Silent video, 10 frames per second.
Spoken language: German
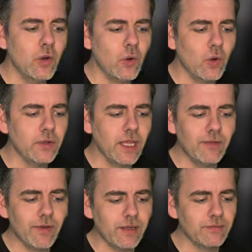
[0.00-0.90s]
Und
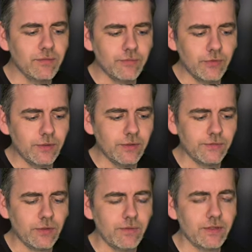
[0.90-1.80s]
irgendwann will
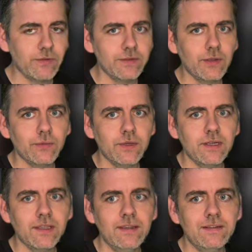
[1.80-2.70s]
Server
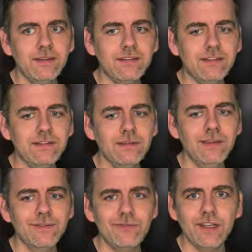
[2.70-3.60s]

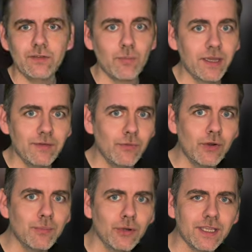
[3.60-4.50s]
20.163 vielleicht auch mal gegen
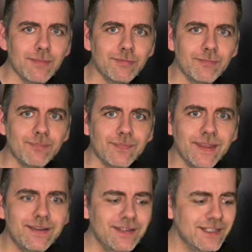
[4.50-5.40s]
Voldemort kämpfen.
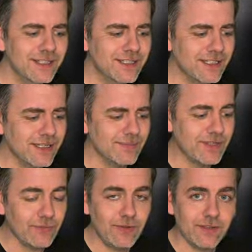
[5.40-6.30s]
Ne? Ähm,
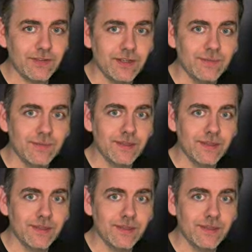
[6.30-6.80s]
das wäre es ja.